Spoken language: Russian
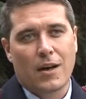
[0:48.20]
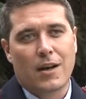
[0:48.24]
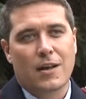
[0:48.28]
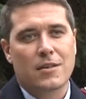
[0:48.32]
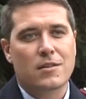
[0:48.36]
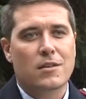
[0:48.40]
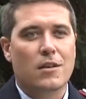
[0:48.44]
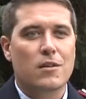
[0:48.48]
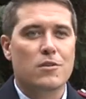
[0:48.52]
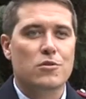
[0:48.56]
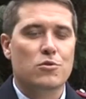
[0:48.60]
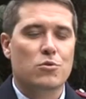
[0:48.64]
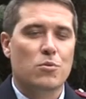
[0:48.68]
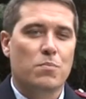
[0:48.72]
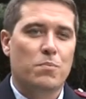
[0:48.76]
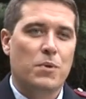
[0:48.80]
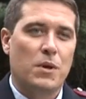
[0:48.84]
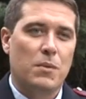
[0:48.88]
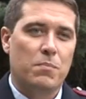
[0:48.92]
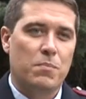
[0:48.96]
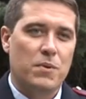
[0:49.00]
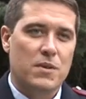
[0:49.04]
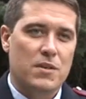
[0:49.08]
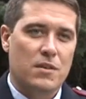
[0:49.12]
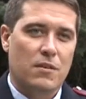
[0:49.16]
Оказалось, что
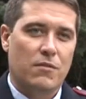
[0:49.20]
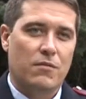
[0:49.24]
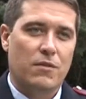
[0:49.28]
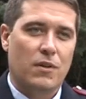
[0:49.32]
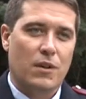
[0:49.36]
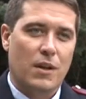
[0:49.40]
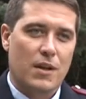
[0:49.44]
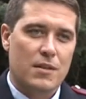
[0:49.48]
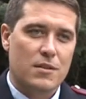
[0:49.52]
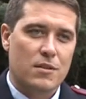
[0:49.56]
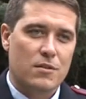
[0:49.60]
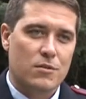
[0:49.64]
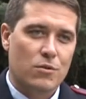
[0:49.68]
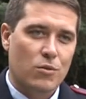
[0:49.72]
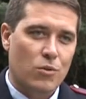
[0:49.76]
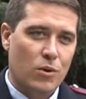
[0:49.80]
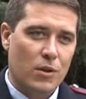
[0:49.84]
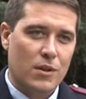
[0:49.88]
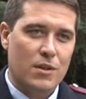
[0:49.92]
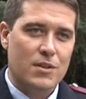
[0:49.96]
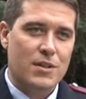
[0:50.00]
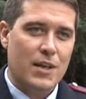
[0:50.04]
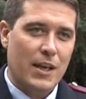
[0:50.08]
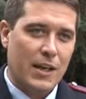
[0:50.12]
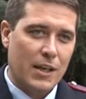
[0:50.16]
переписка велась из
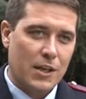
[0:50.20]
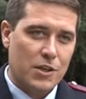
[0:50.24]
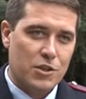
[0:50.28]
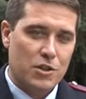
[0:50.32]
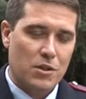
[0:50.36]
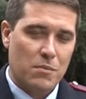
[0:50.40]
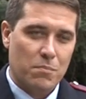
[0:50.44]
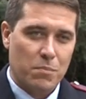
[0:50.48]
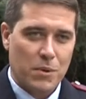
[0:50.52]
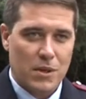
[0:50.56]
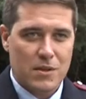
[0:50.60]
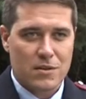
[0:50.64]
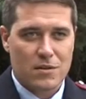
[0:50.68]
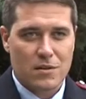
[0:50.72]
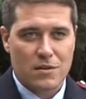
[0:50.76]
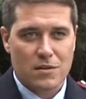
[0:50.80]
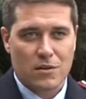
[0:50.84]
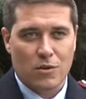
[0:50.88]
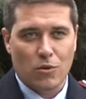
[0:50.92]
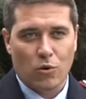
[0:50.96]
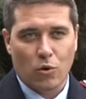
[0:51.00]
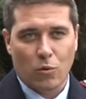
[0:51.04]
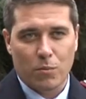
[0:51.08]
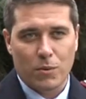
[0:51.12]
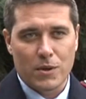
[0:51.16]
города Заречной
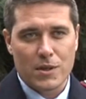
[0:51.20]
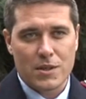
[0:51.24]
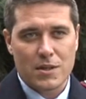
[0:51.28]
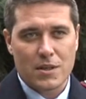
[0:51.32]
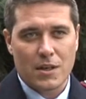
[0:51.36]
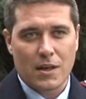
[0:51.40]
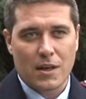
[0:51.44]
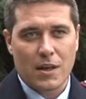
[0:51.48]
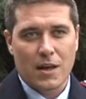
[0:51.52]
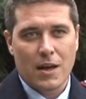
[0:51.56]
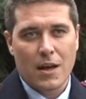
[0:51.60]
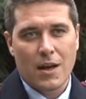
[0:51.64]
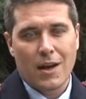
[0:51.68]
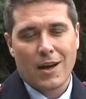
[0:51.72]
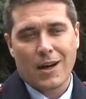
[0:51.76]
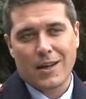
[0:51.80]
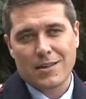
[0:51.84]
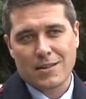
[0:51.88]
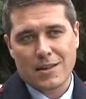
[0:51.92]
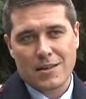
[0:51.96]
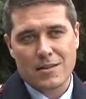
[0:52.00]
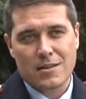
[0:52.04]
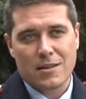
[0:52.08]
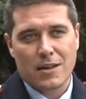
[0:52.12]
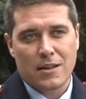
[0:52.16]
Пензенской области, а
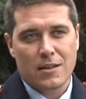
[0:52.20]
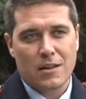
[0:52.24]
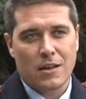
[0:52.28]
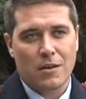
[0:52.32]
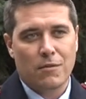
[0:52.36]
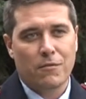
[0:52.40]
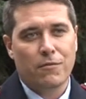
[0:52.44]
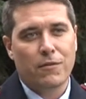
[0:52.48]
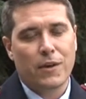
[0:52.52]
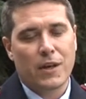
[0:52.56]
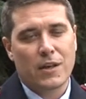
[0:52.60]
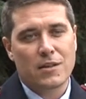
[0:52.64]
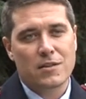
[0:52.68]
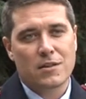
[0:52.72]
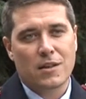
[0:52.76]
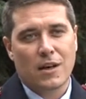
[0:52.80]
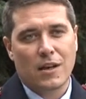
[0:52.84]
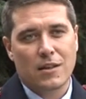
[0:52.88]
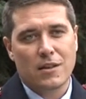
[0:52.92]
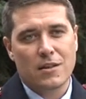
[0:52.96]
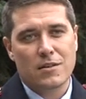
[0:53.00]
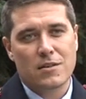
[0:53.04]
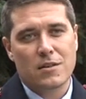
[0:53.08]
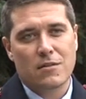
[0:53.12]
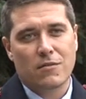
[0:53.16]
создателем
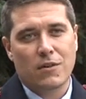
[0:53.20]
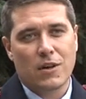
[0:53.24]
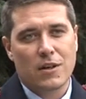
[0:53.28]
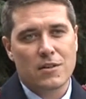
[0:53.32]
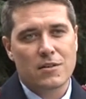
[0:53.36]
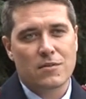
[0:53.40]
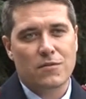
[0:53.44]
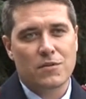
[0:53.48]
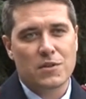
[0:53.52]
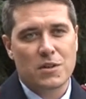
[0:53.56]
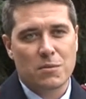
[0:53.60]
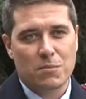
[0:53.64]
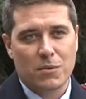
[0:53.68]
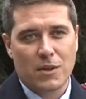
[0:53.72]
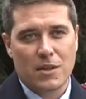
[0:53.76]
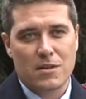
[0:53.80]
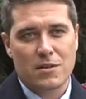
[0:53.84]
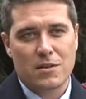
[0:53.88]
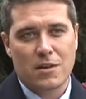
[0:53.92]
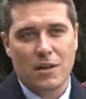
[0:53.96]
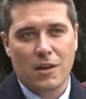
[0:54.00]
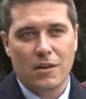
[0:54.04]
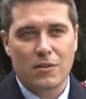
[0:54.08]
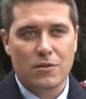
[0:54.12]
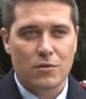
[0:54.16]
фейк-страниц являлся
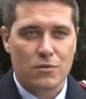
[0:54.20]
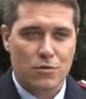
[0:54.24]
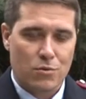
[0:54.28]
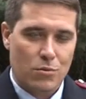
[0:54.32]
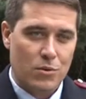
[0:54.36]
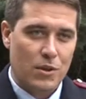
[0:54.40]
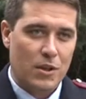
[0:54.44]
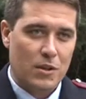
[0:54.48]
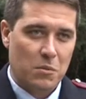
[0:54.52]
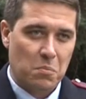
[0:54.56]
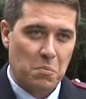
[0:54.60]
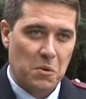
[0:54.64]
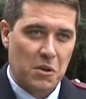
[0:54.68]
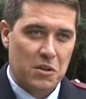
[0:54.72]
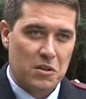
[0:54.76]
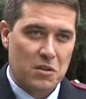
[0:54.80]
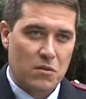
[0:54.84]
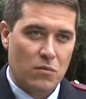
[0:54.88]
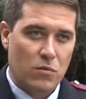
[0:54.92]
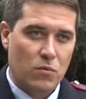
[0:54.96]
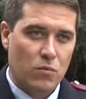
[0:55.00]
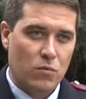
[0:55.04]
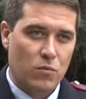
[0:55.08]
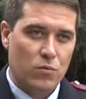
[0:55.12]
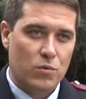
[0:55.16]
18-летний студент
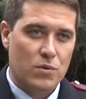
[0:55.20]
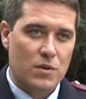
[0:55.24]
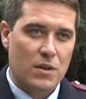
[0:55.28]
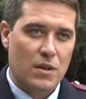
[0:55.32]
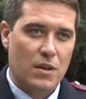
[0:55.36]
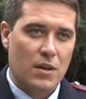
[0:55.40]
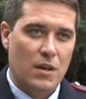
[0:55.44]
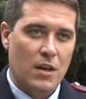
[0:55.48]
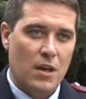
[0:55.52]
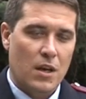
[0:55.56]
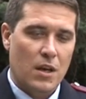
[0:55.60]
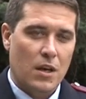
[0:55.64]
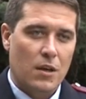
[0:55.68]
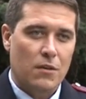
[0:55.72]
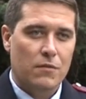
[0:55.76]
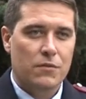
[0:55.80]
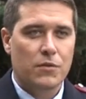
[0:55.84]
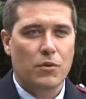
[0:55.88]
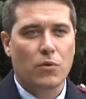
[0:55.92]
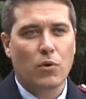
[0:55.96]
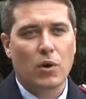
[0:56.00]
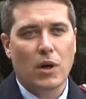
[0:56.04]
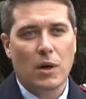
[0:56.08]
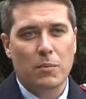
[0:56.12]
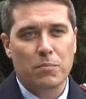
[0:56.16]
местного вуза. В
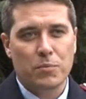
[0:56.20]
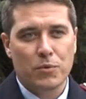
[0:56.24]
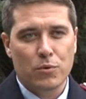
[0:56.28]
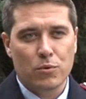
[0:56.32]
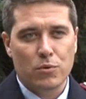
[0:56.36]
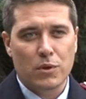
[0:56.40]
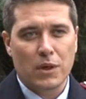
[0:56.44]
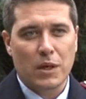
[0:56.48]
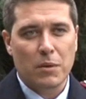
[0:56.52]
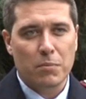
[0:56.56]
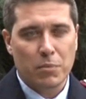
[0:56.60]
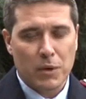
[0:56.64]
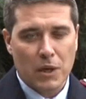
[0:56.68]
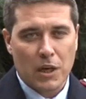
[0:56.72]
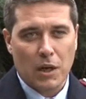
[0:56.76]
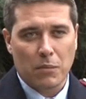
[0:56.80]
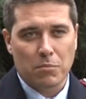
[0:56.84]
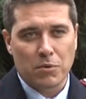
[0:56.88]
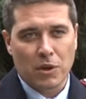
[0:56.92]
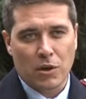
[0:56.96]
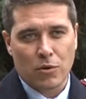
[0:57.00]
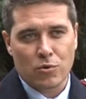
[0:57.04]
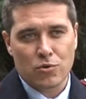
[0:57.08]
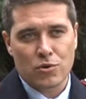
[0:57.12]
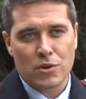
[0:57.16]
его компьютере и были
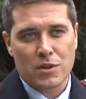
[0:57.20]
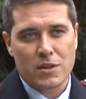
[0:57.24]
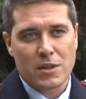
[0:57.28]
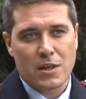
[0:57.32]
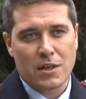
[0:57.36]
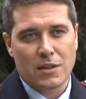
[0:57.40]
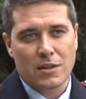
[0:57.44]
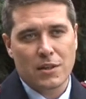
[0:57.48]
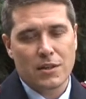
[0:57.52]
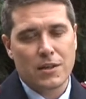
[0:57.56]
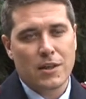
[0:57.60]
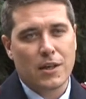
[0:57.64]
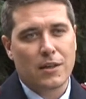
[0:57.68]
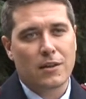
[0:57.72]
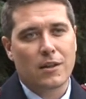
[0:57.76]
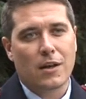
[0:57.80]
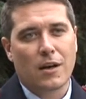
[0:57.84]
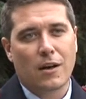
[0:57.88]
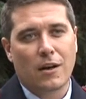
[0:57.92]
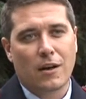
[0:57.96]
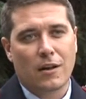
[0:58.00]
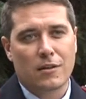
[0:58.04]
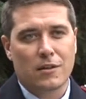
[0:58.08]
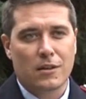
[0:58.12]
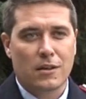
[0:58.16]
обнаружены следы
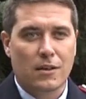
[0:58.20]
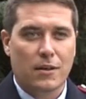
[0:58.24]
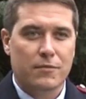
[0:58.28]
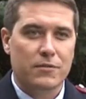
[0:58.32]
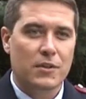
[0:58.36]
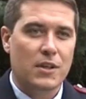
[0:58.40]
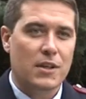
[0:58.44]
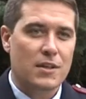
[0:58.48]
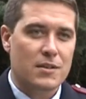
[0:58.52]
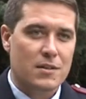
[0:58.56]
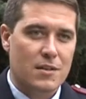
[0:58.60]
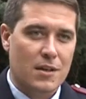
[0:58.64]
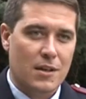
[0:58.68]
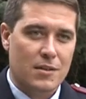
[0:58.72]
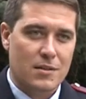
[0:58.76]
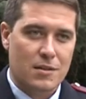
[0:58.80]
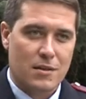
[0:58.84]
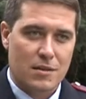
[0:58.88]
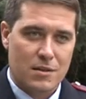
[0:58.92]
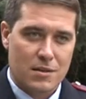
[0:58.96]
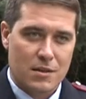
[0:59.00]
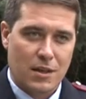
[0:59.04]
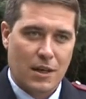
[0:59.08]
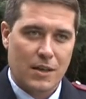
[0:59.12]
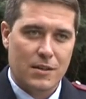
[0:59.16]
неоднократных
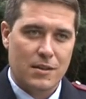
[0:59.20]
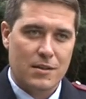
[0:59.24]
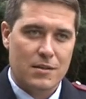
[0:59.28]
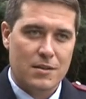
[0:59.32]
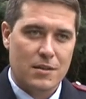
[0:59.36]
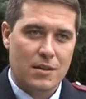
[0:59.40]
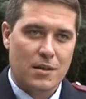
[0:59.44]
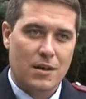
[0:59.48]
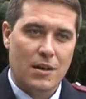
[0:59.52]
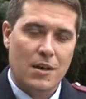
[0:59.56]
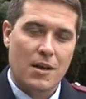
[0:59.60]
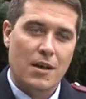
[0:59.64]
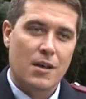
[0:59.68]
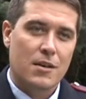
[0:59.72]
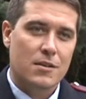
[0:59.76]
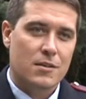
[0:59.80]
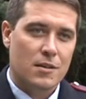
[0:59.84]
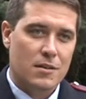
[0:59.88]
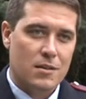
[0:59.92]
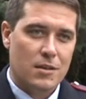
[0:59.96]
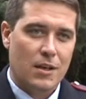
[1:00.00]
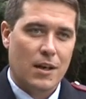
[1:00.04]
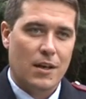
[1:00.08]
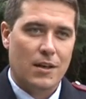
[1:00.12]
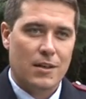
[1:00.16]
авторизаций на страницах
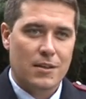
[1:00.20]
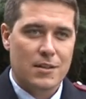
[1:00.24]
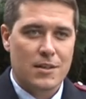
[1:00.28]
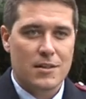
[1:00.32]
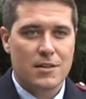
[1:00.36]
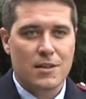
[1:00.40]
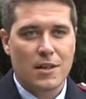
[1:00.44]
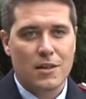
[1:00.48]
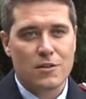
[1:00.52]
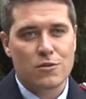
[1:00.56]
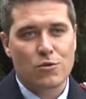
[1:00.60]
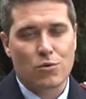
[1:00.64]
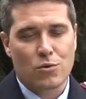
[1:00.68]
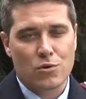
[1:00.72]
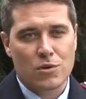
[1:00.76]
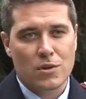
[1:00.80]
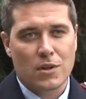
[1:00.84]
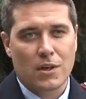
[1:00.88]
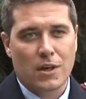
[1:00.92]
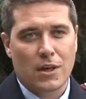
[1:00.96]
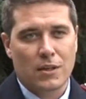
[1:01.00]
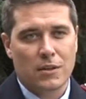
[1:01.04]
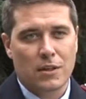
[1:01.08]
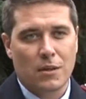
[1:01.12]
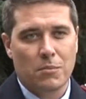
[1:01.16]
социальных сетей,
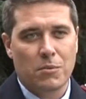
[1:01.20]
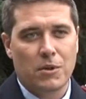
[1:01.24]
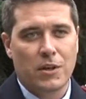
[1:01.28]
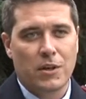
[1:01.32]
созданных от